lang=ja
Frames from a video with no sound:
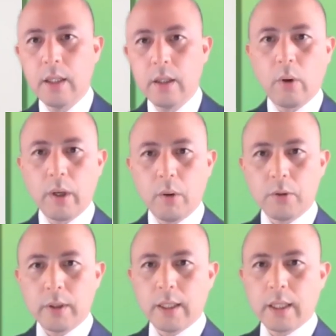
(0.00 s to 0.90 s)
これほ
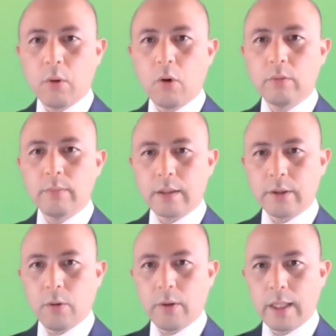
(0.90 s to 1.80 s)
ど人間をうまく
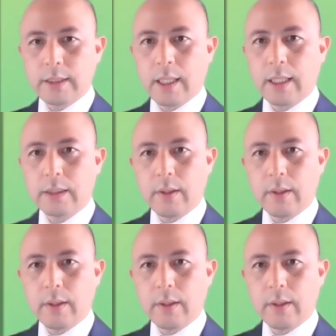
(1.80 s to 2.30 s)
表現した話